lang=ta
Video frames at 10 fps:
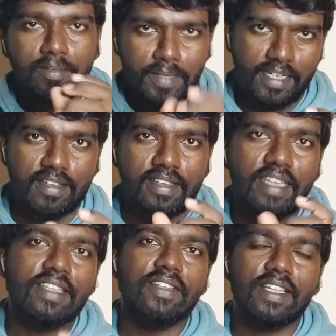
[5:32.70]
பட்
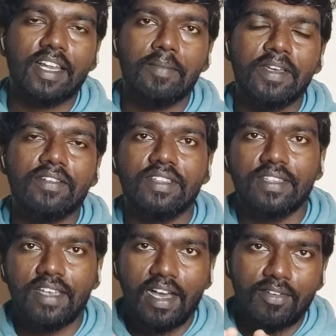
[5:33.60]
எந்த விதத்துலையுமே
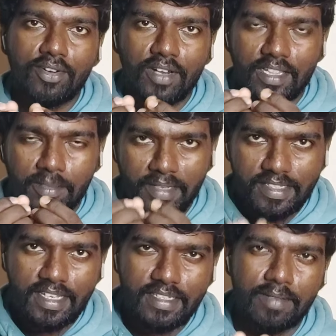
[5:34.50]
வந்து அவரோட அந்த
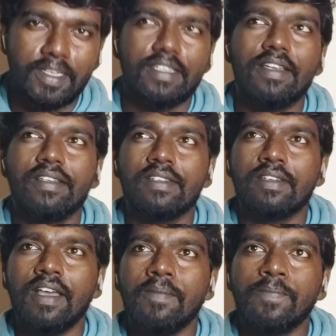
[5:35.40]
மெசேஜ்
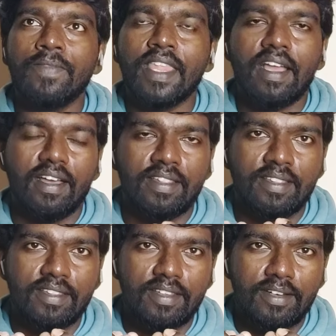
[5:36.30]
மெசேஜ்னா
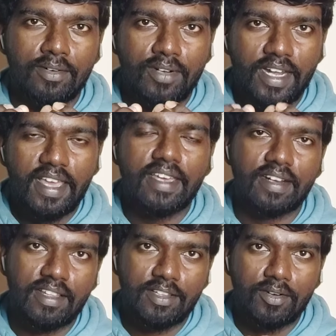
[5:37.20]
அந்த ஒரு
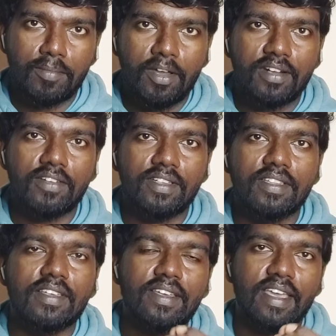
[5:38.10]
லேயர் அந்த ஒரு பிளாட்
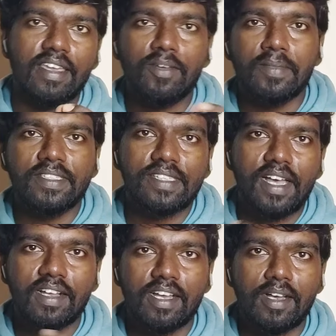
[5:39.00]
வந்து எங்கேயும் மிஸ்
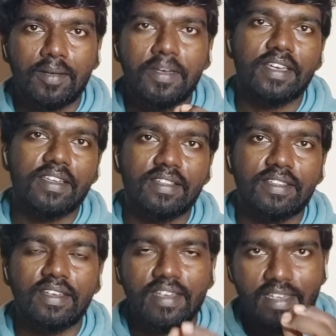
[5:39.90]
ஆகாமல்
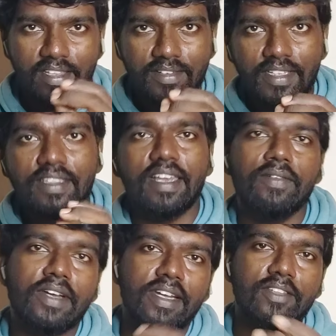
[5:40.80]
இருந்து இதை வந்து
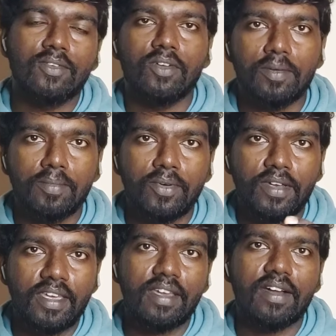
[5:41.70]
தெளிவாக எடுத்து கொண்டு
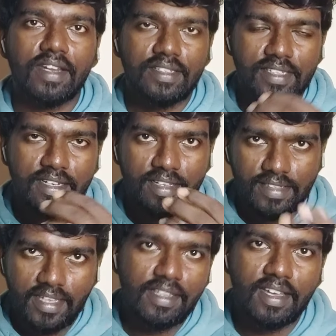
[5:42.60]
போய் ஆடியன்ஸ் கிட்ட
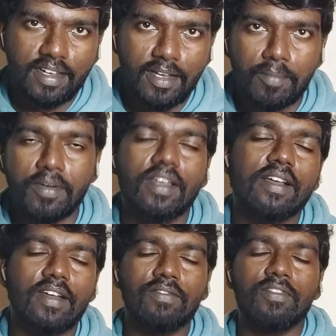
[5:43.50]
சேர்த்தாங்க அப்படின்னா
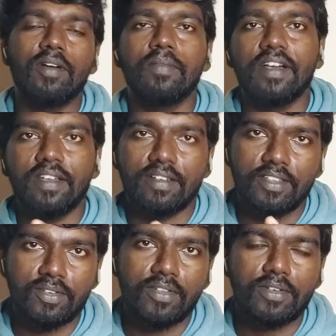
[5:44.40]
கன்ஃபார்மாக
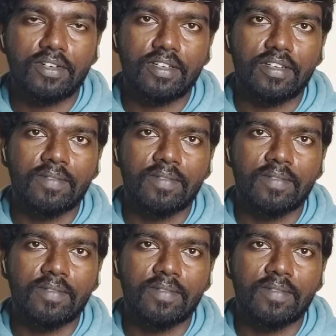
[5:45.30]
இது வந்து ஒரு